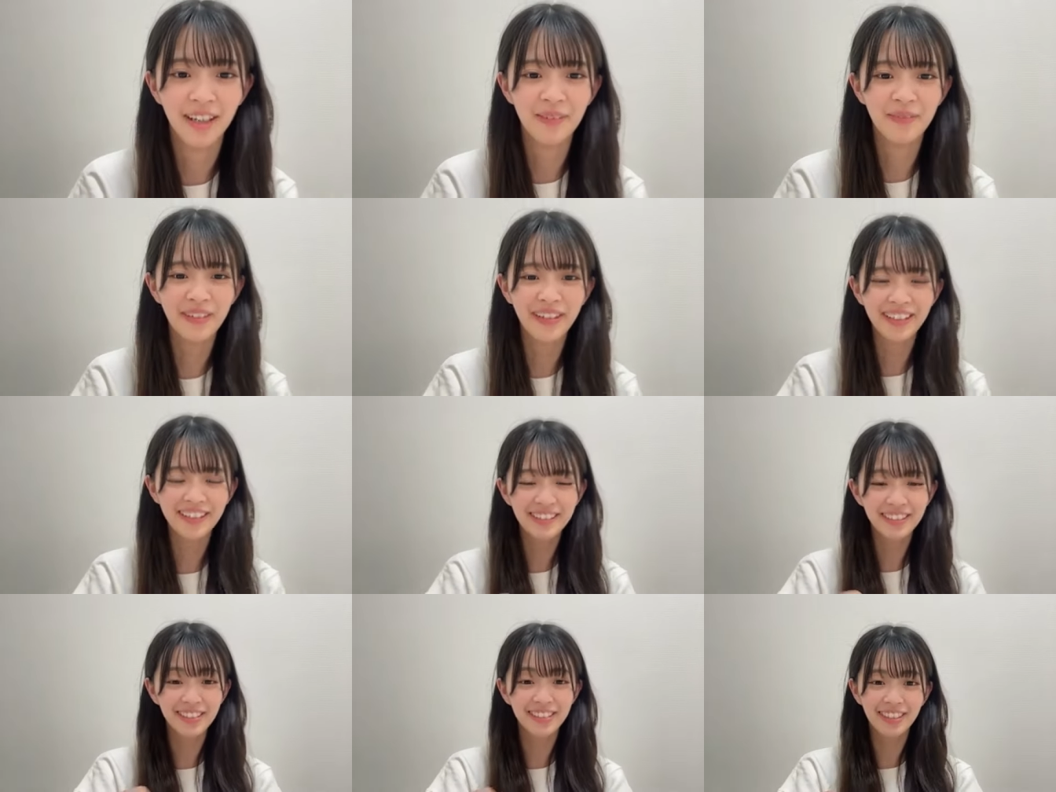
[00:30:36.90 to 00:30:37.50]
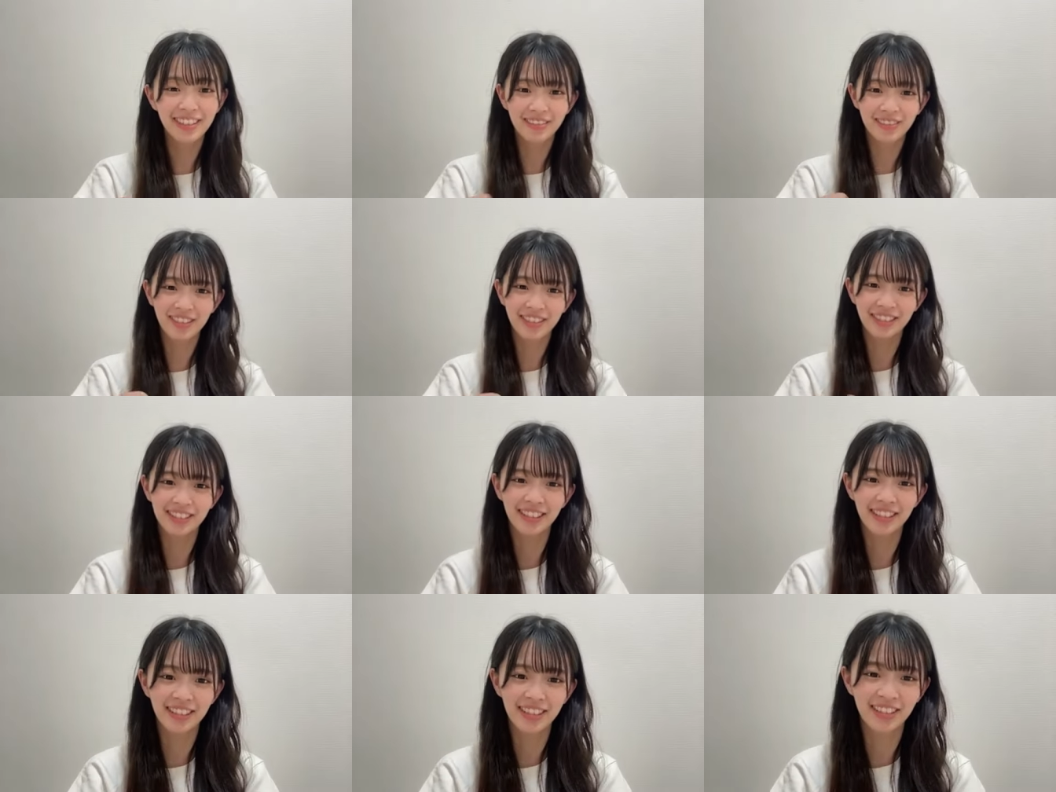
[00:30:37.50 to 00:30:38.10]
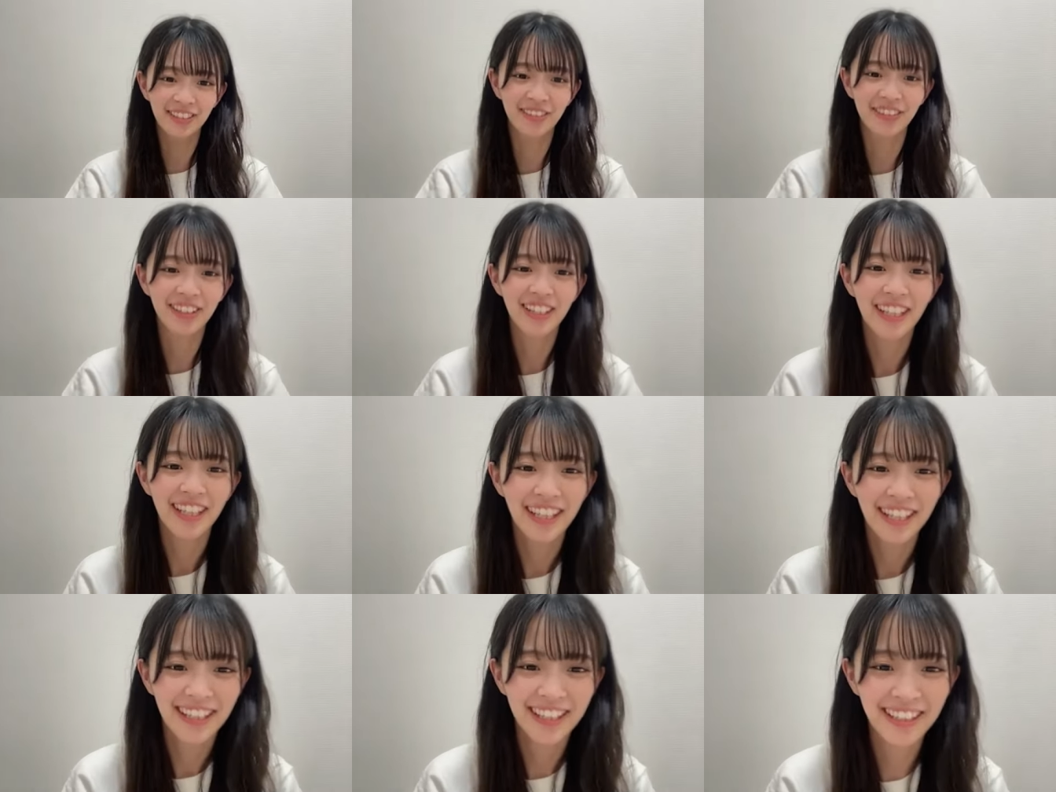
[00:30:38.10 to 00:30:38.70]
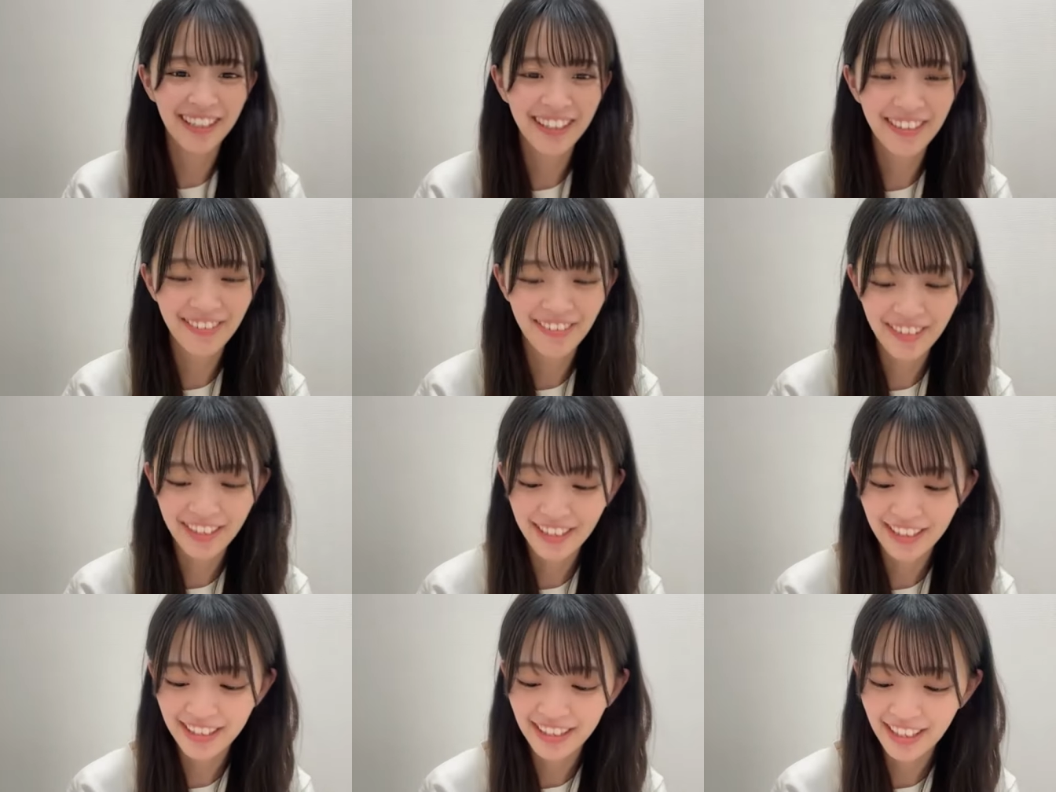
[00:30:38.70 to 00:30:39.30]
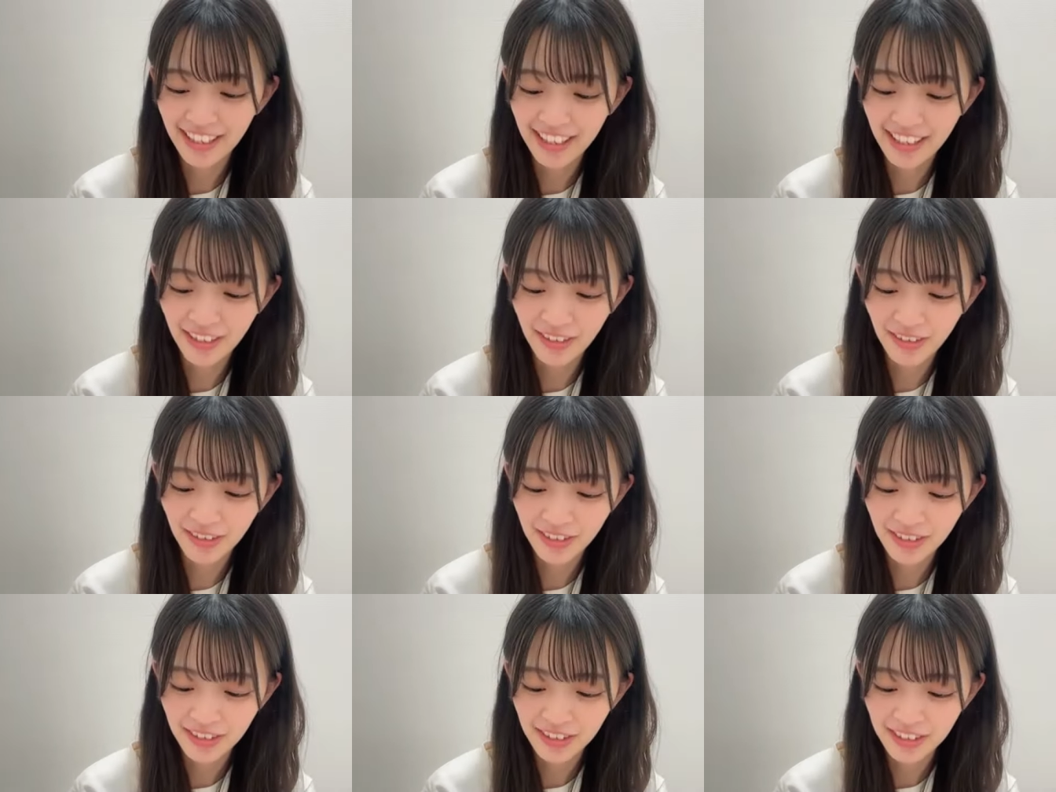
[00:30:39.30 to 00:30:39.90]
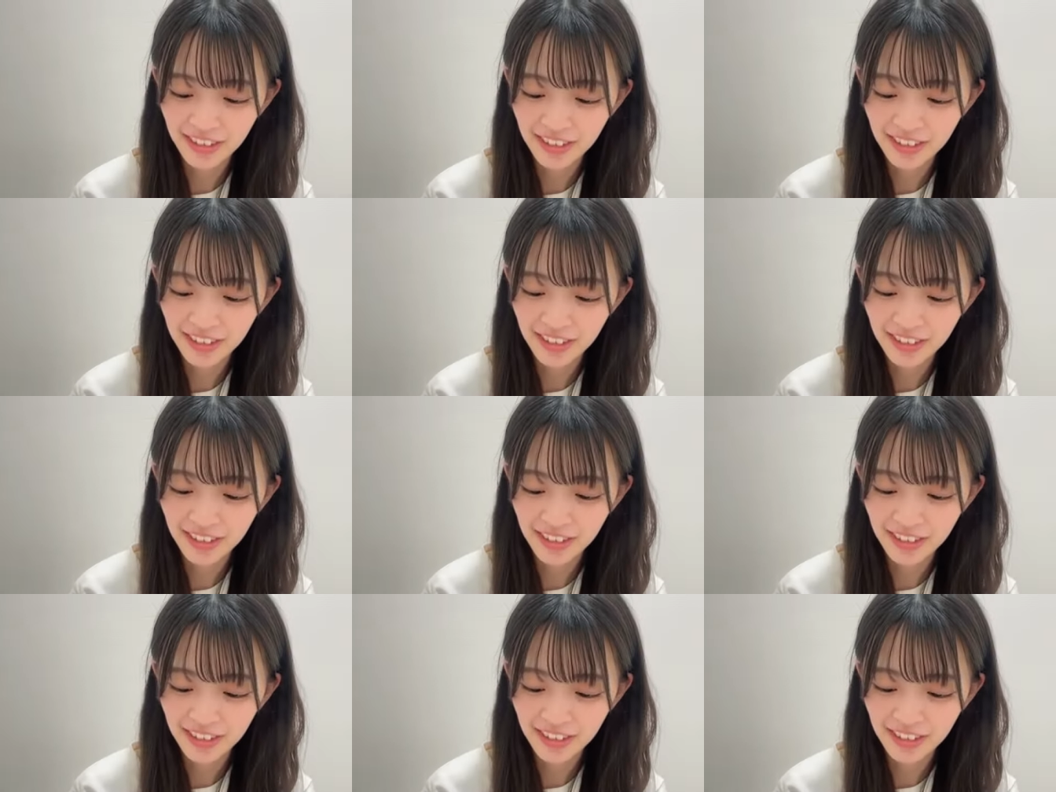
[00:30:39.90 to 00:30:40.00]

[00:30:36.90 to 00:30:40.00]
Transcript: あんまり言っていいのか知らんけどはい分かんないけど。